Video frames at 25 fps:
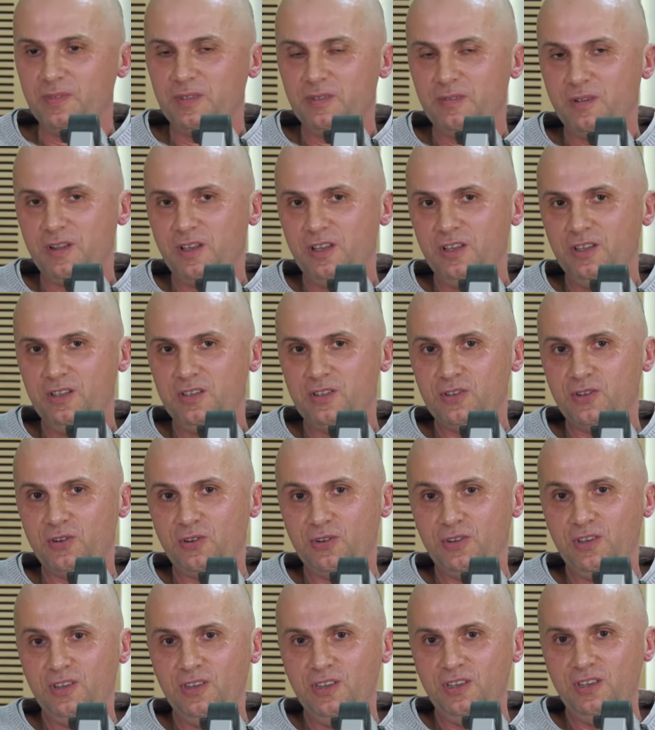i
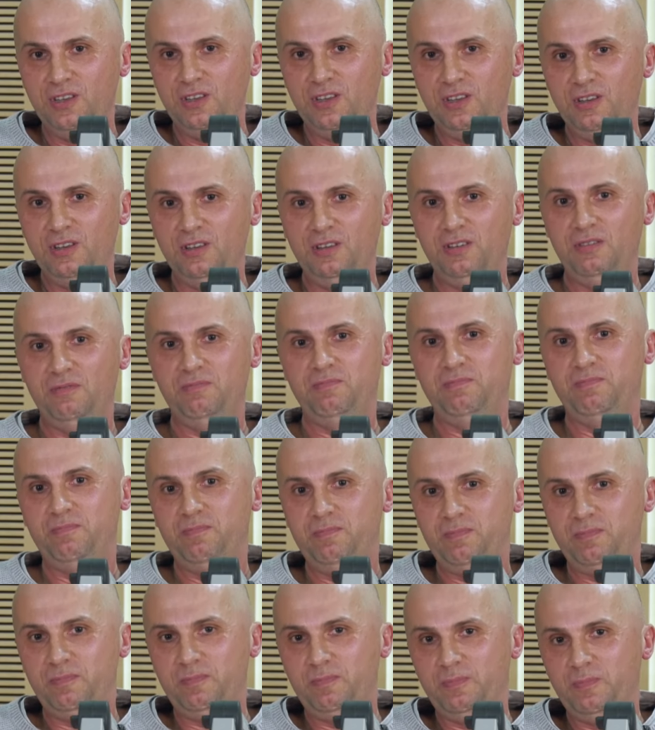co? I
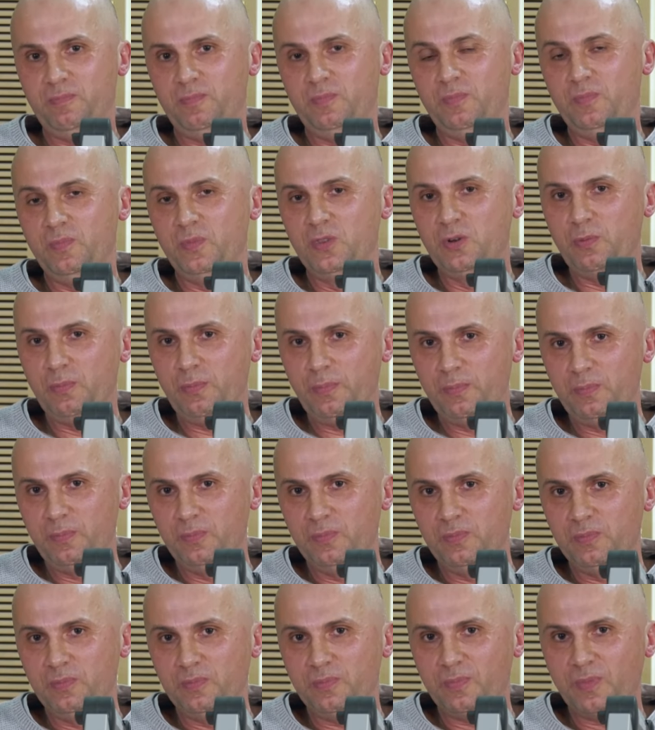do,
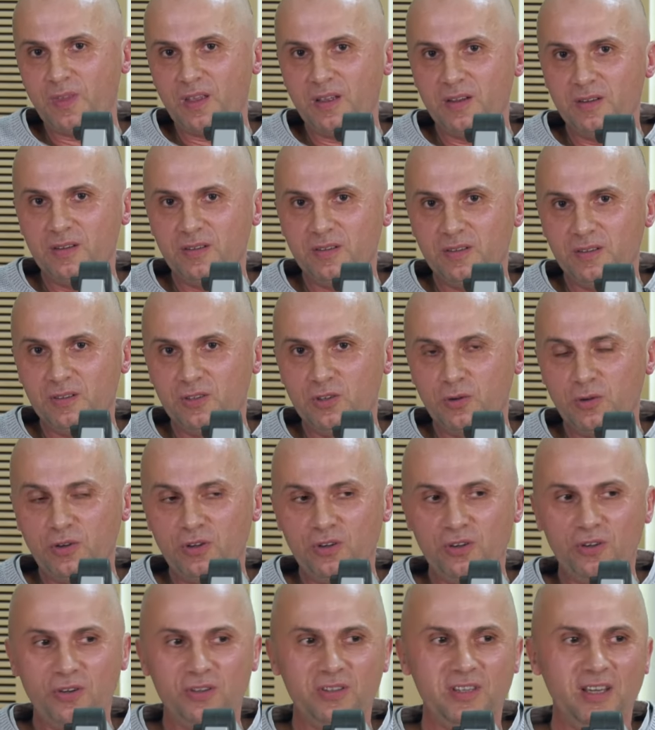
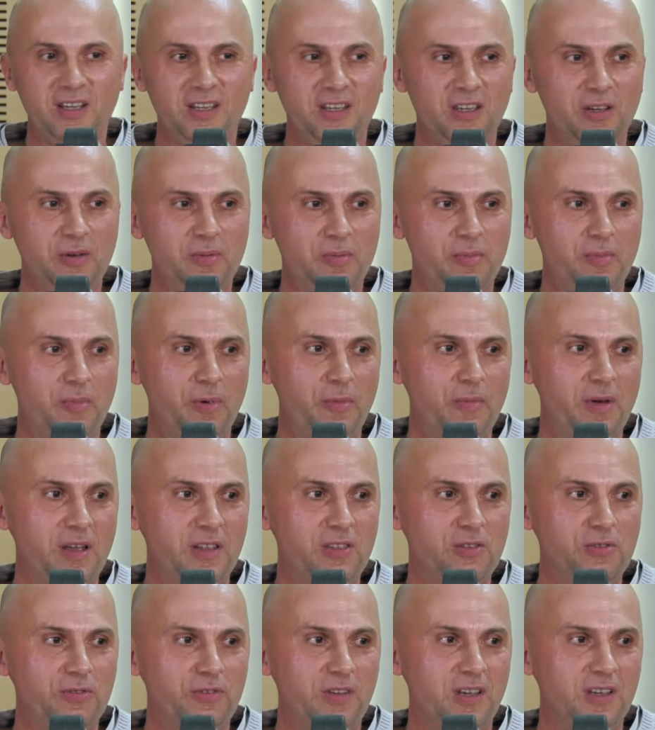do takich
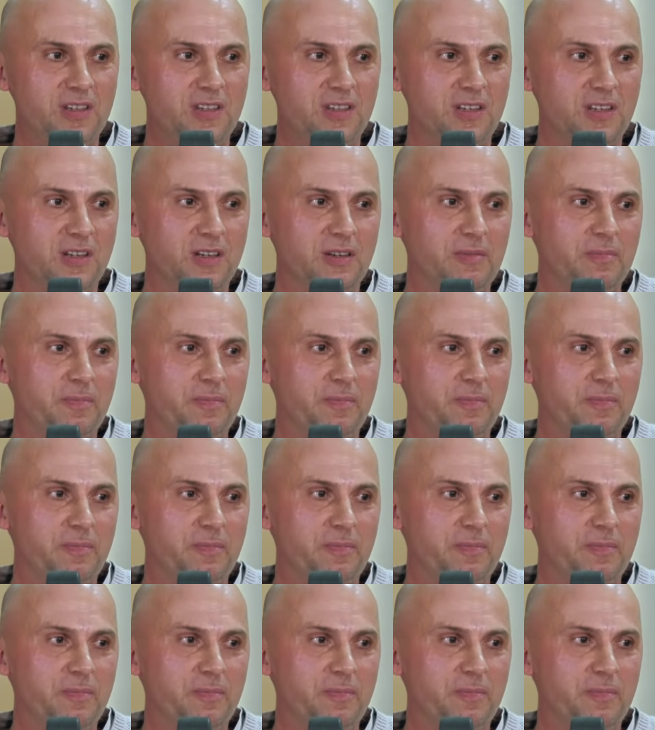momentów, kiedy